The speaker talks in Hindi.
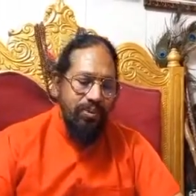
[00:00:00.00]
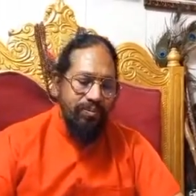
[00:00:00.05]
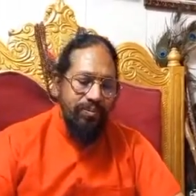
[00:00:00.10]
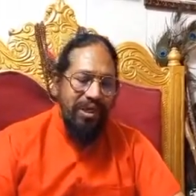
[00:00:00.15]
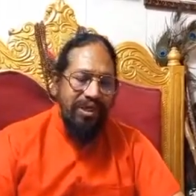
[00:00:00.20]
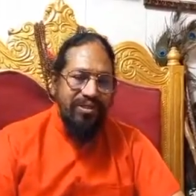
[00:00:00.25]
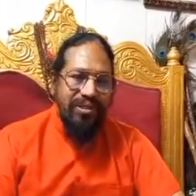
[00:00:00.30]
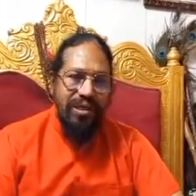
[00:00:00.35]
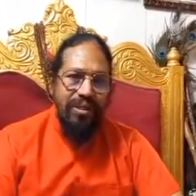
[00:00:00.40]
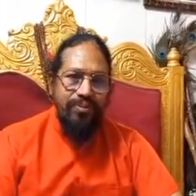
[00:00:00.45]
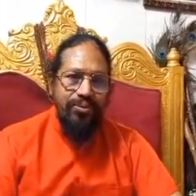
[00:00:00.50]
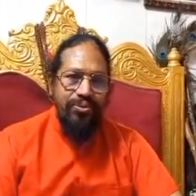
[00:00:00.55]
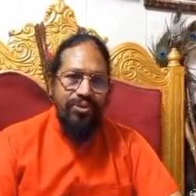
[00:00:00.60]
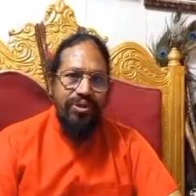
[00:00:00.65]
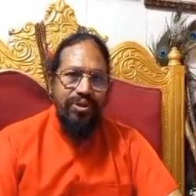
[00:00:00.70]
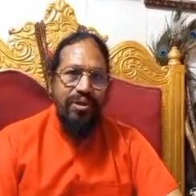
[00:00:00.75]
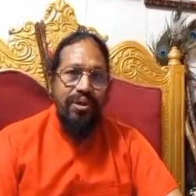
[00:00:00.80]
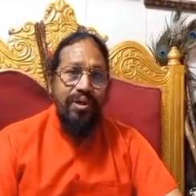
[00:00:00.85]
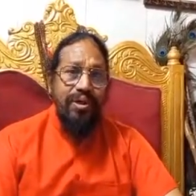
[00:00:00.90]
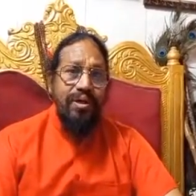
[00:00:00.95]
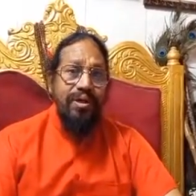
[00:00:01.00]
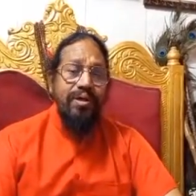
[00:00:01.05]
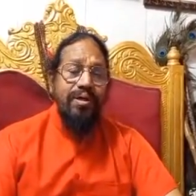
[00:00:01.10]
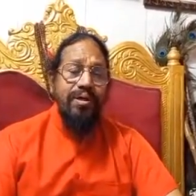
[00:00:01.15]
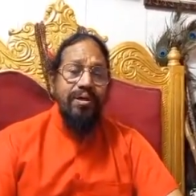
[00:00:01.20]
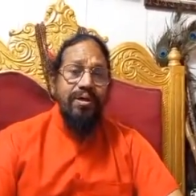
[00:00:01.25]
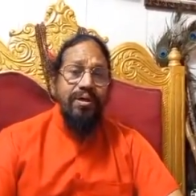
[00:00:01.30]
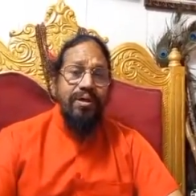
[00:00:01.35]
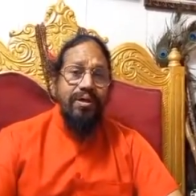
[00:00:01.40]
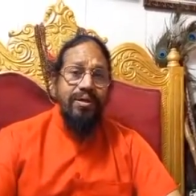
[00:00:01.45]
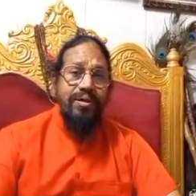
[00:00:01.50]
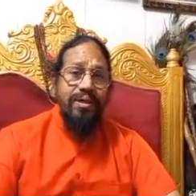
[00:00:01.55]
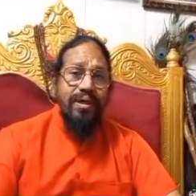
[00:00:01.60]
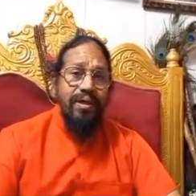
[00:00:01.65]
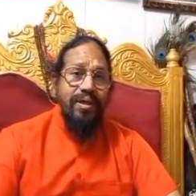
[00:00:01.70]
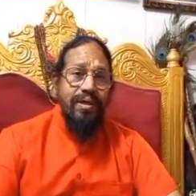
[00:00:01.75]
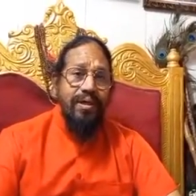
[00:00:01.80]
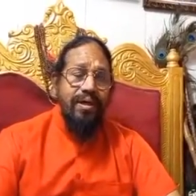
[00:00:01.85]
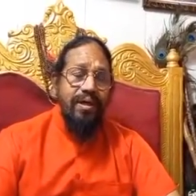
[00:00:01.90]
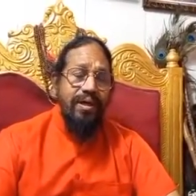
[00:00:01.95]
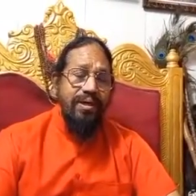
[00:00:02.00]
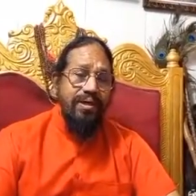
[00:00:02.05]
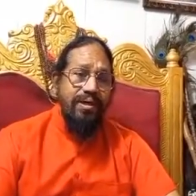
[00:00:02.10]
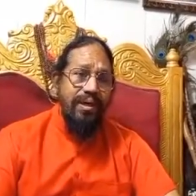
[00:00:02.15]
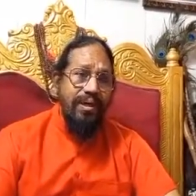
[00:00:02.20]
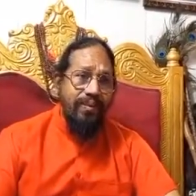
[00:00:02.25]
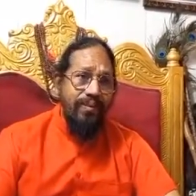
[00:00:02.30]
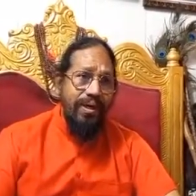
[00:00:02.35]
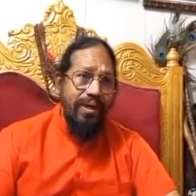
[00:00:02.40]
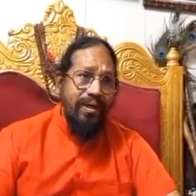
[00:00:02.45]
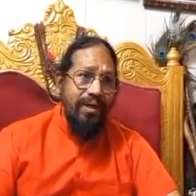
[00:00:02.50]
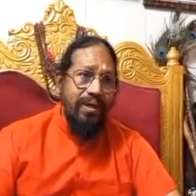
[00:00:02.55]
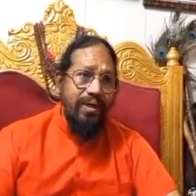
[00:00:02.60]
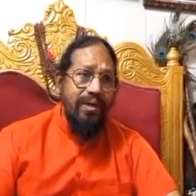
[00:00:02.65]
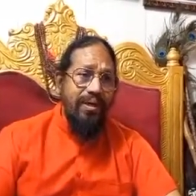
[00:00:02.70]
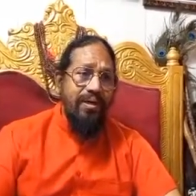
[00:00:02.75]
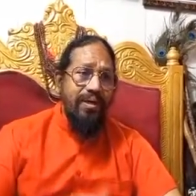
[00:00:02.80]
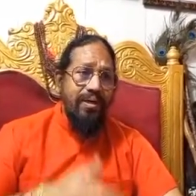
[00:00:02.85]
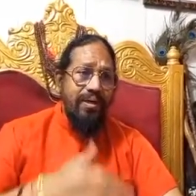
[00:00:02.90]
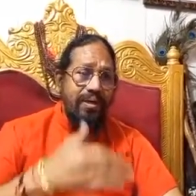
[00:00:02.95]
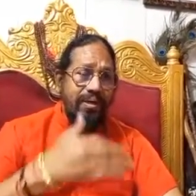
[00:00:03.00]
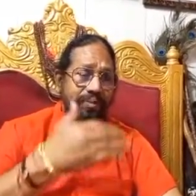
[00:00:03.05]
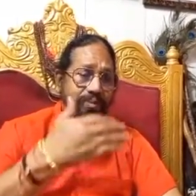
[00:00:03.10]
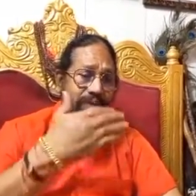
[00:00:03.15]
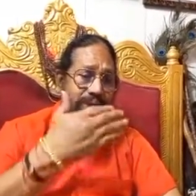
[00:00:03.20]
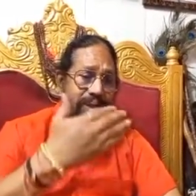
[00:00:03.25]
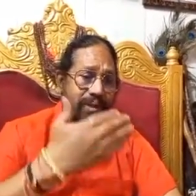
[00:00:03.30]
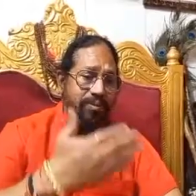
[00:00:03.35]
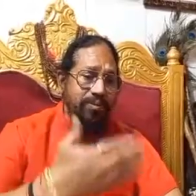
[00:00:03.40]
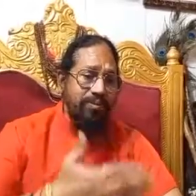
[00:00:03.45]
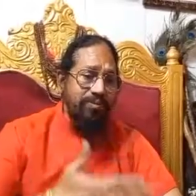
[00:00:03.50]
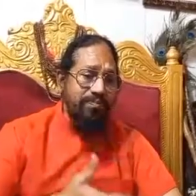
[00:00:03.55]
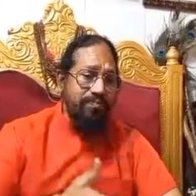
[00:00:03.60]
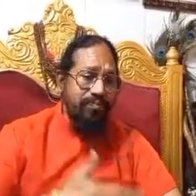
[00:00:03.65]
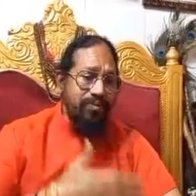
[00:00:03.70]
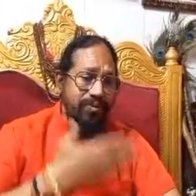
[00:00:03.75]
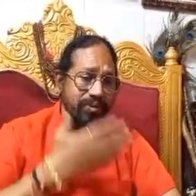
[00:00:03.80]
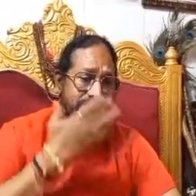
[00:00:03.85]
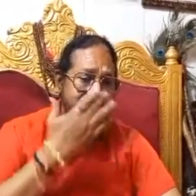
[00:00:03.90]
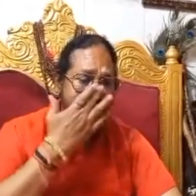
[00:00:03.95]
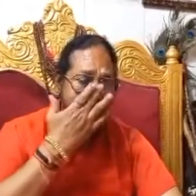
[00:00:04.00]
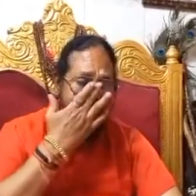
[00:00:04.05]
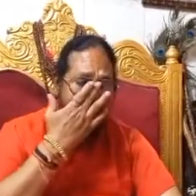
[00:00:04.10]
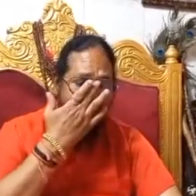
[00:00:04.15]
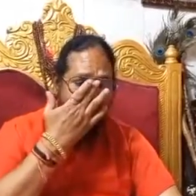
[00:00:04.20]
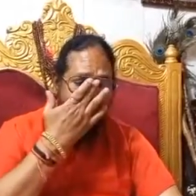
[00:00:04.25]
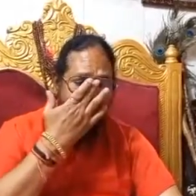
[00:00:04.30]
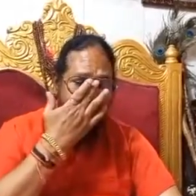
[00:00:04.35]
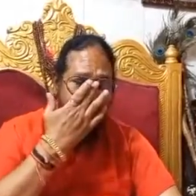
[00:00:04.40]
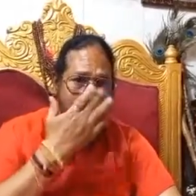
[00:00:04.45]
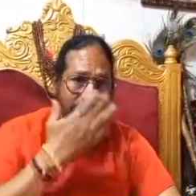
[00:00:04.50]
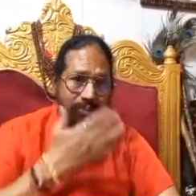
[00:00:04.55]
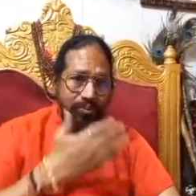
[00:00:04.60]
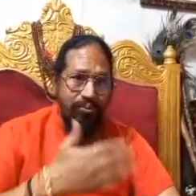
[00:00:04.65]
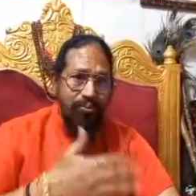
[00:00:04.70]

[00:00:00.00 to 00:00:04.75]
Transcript: बासड़ा भोजन करना यह करना ये हमारे मतलब संस्कार जो है